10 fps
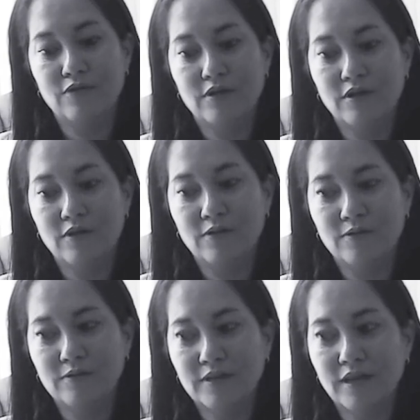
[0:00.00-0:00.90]
e
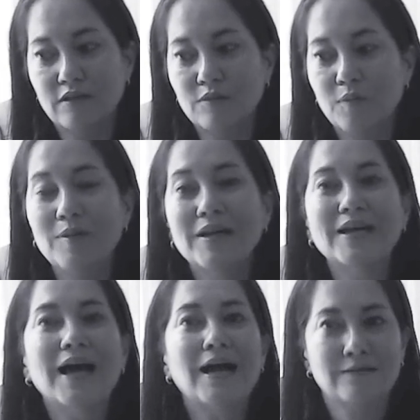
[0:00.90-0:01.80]
eu tento
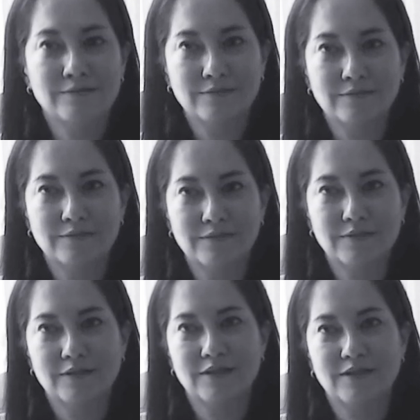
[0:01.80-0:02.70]
publicar
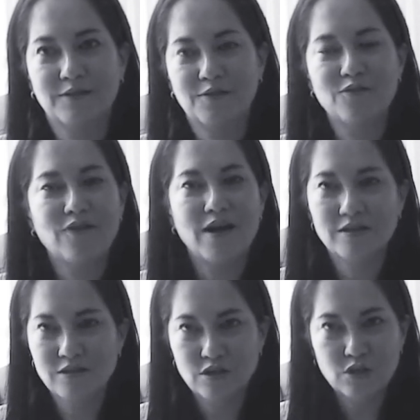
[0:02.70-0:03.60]
com
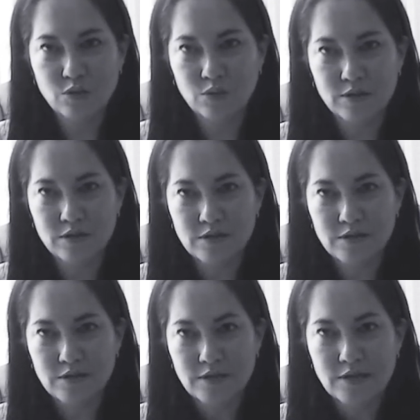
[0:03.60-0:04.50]
várias
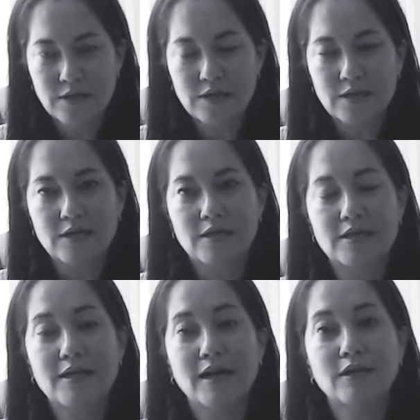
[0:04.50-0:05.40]
editoras.
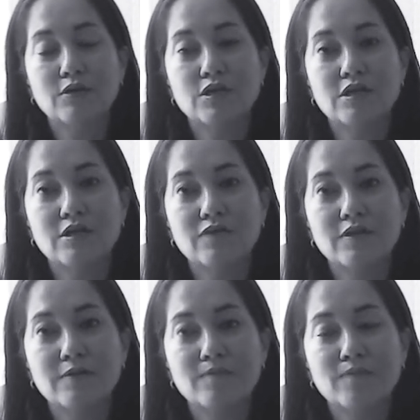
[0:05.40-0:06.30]
E aí eu
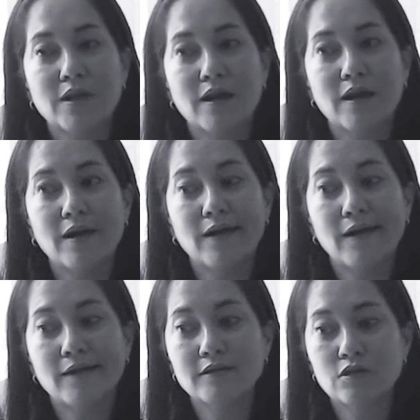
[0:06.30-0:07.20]
tive
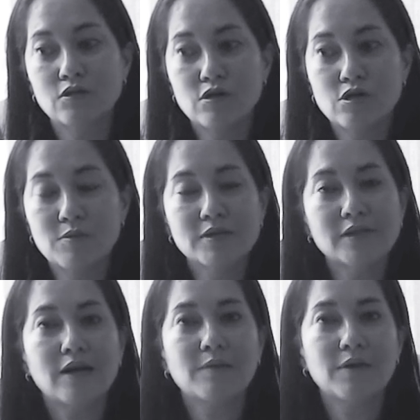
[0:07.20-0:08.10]
é, as editoras
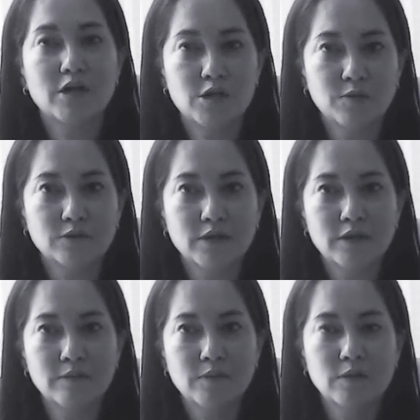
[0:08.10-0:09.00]
começaram a me
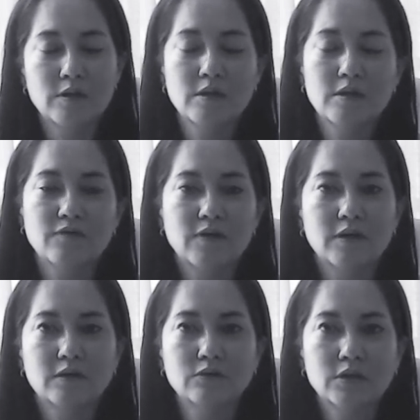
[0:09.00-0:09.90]
responder
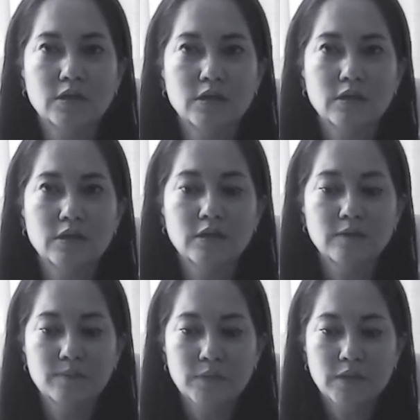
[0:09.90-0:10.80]
falando que,